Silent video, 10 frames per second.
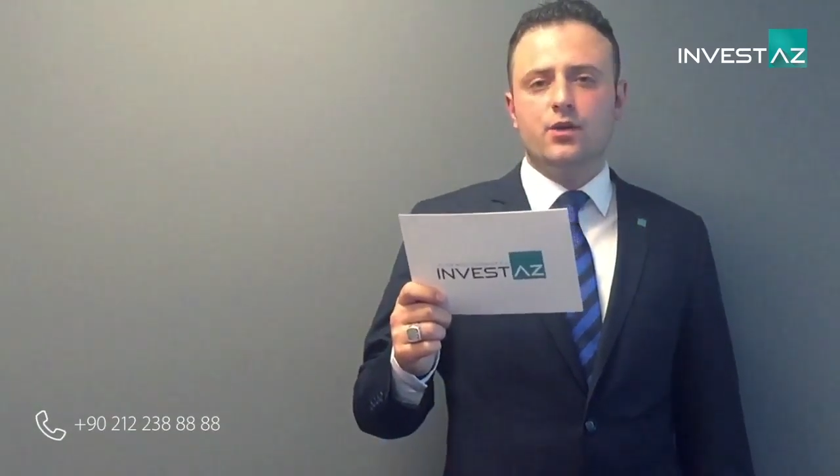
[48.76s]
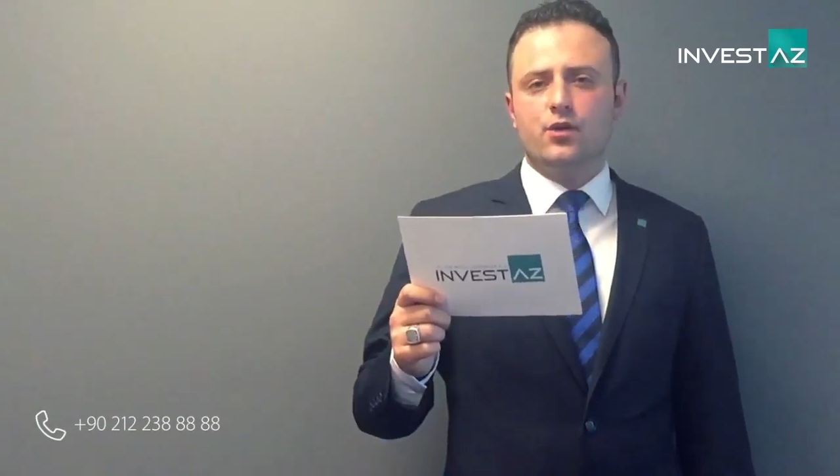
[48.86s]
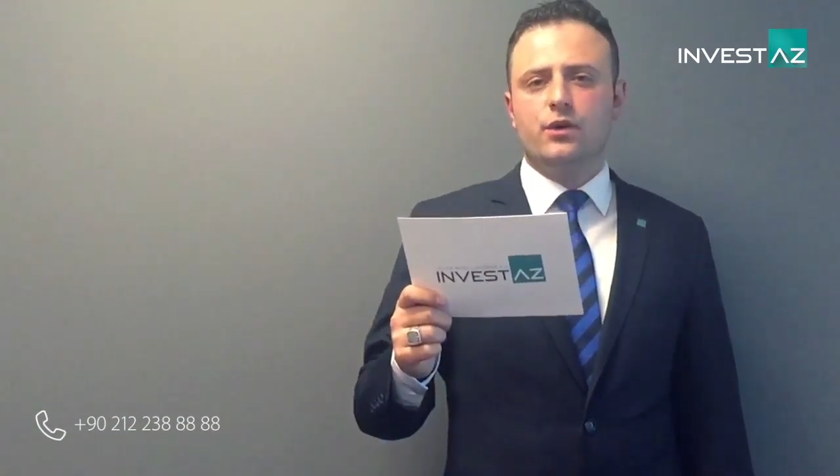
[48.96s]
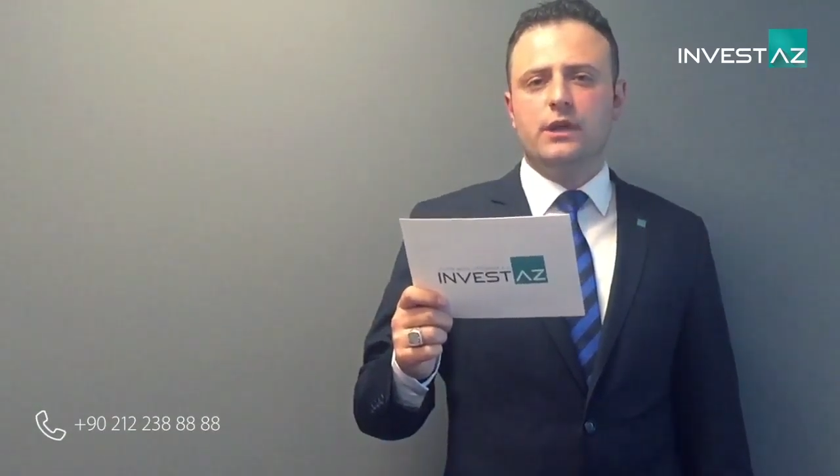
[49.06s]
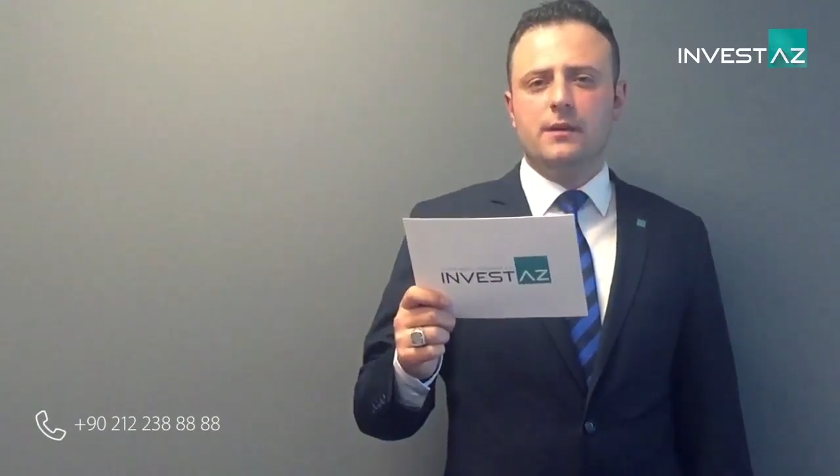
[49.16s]

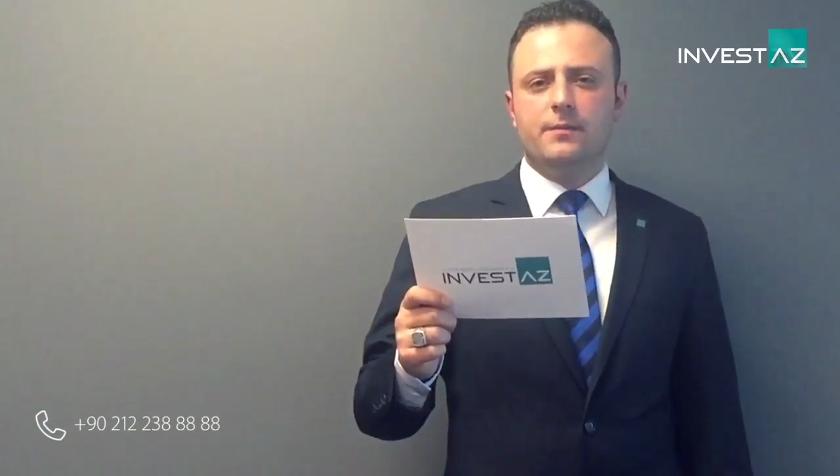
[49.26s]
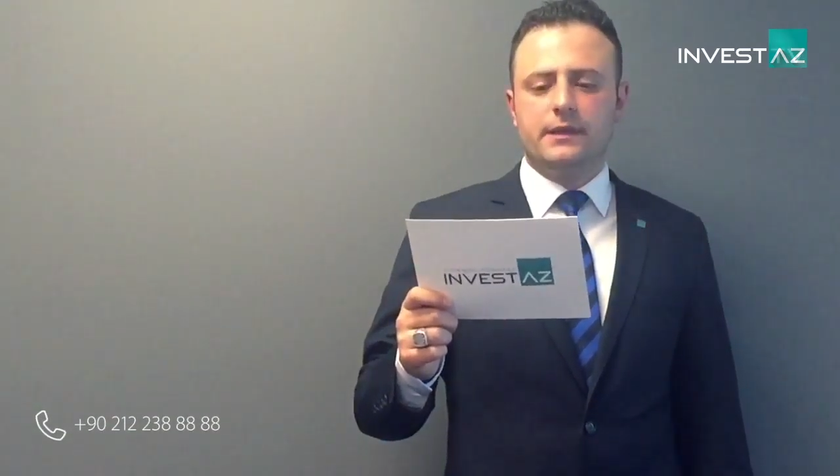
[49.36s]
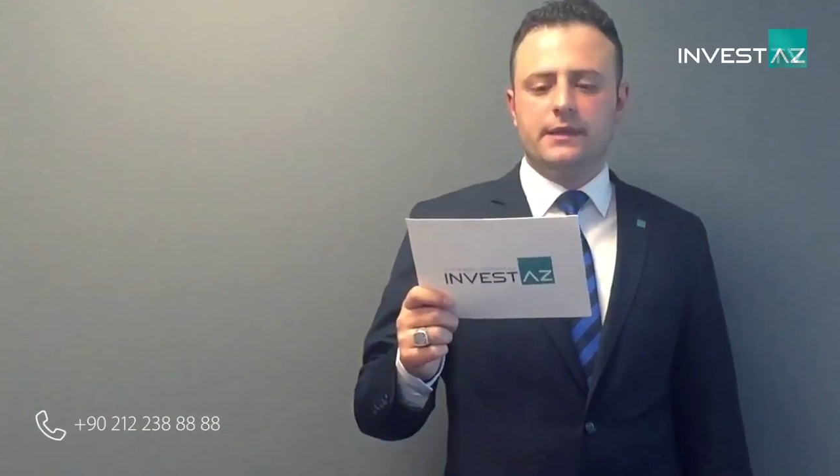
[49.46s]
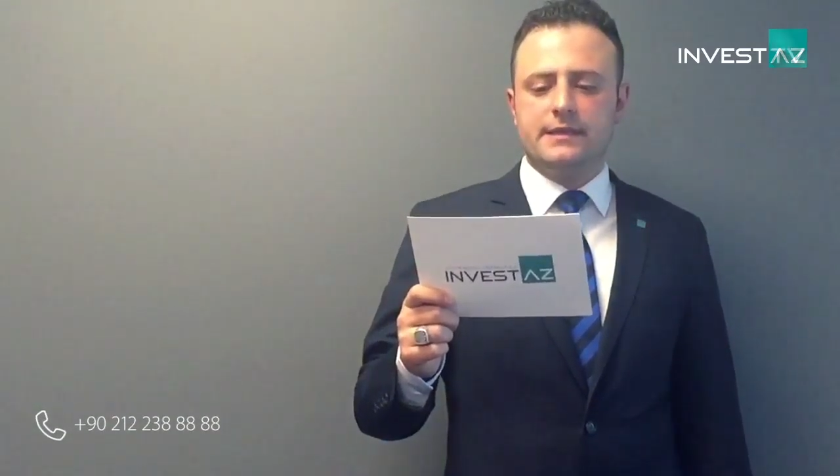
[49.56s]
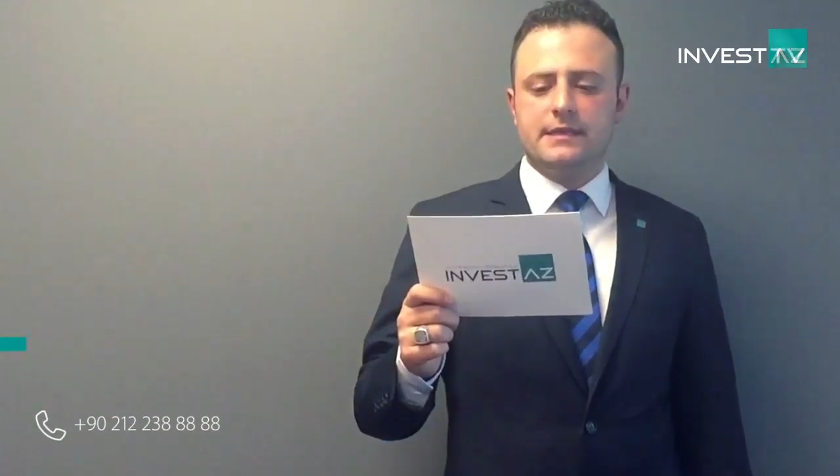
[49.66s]
Eurodolar
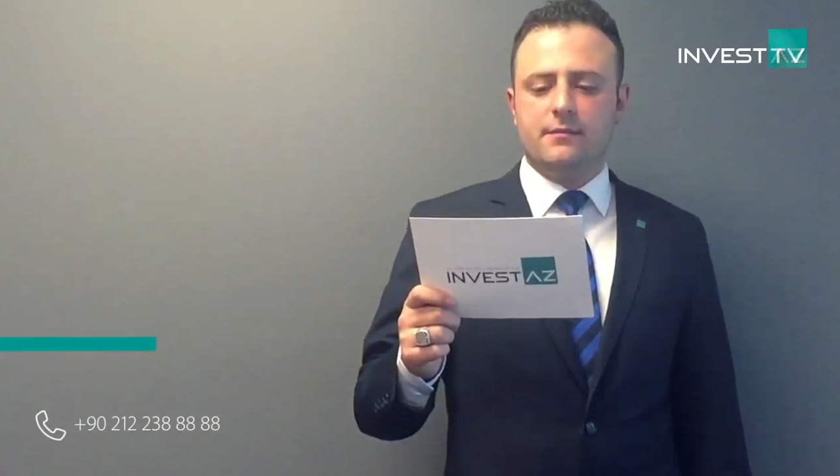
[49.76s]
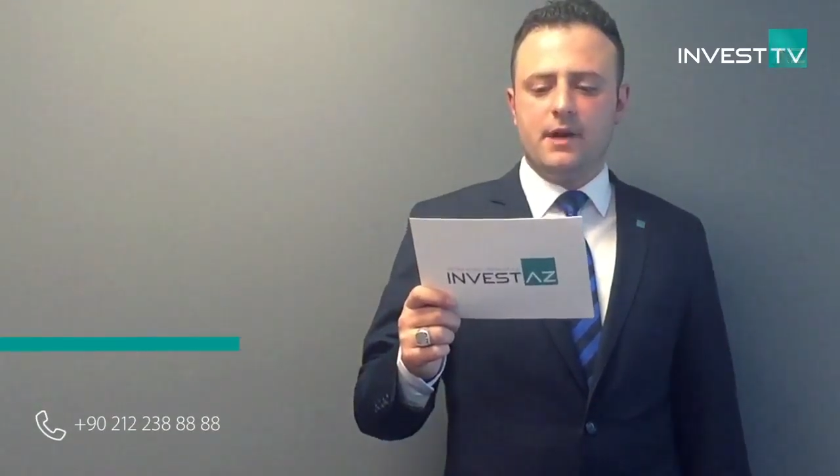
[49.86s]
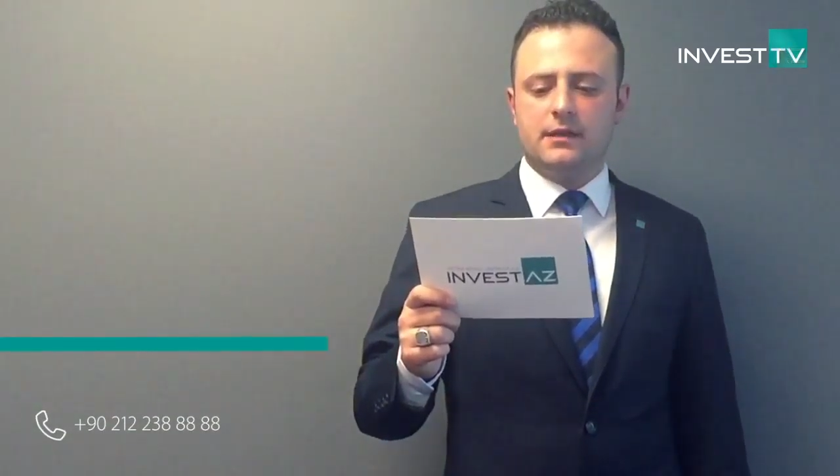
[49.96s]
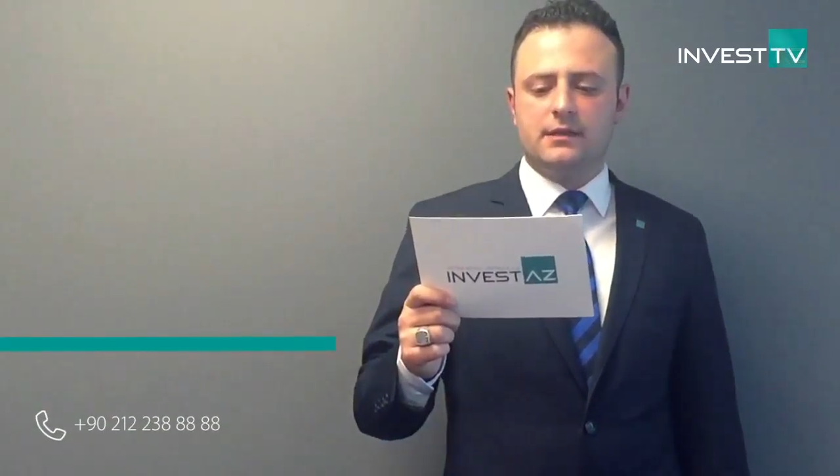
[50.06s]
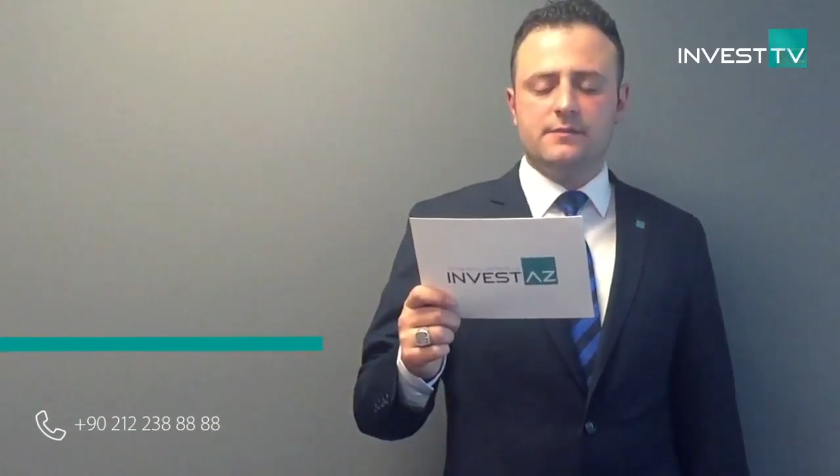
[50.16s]
paritesine
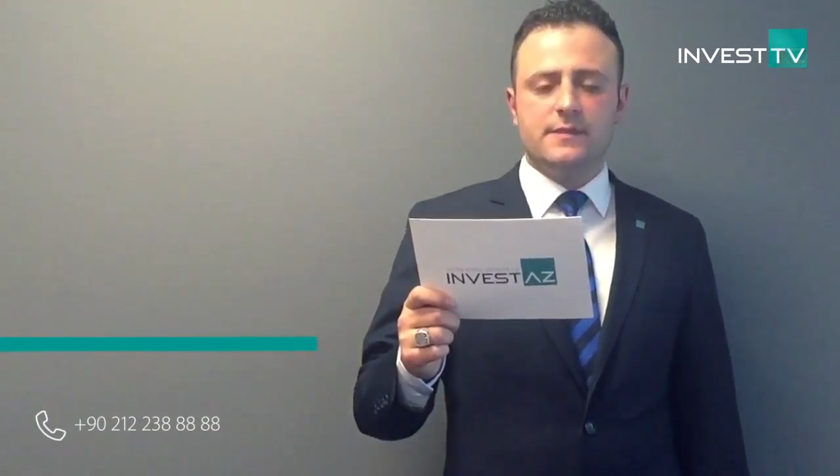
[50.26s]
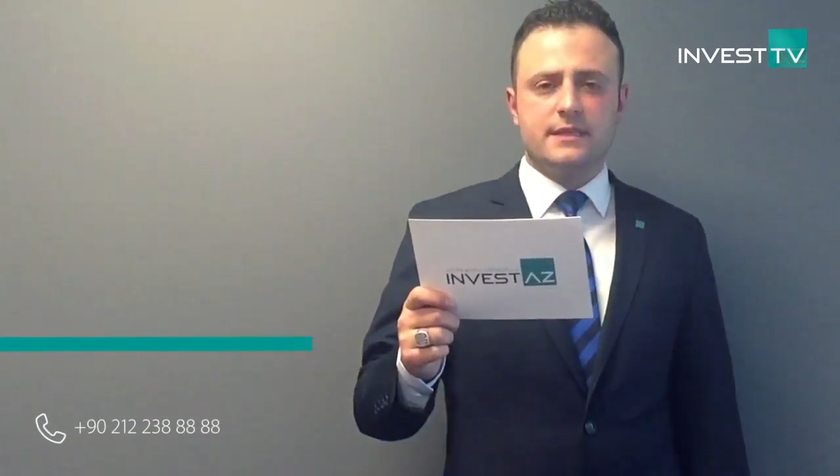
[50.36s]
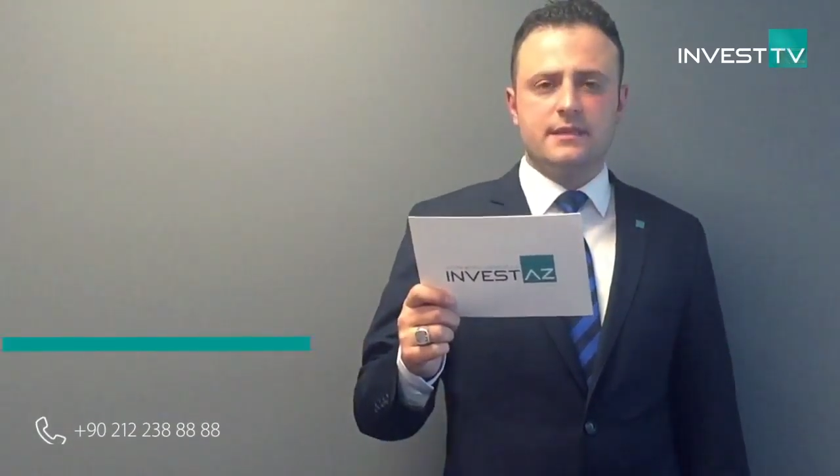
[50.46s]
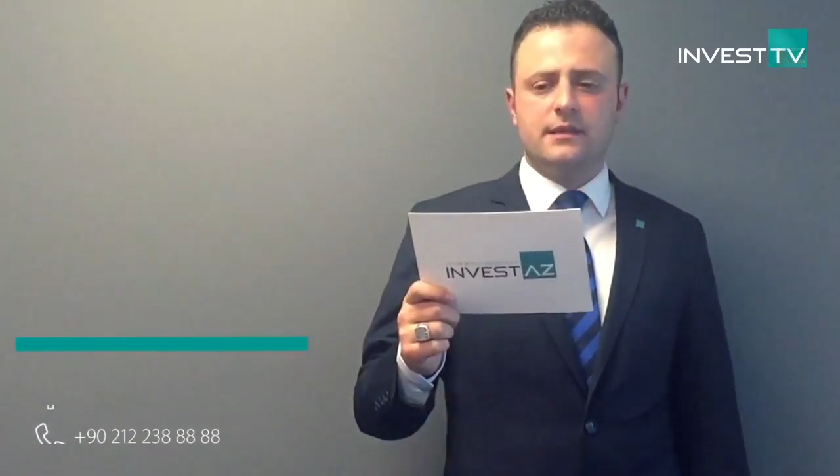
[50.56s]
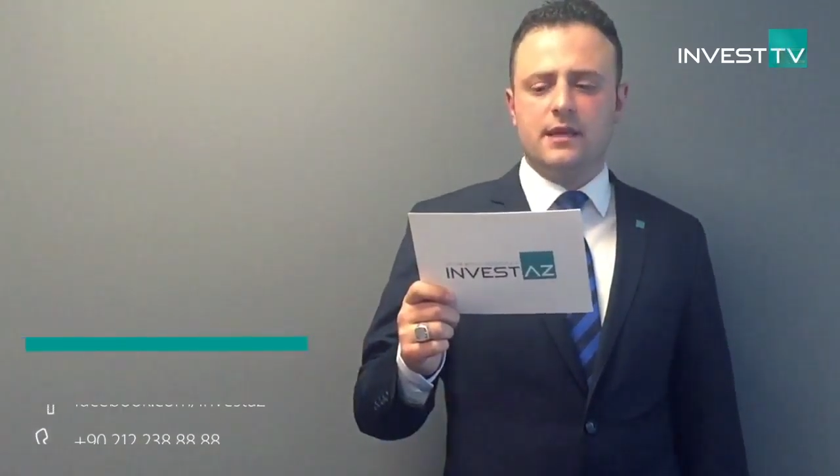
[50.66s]
baktığımızda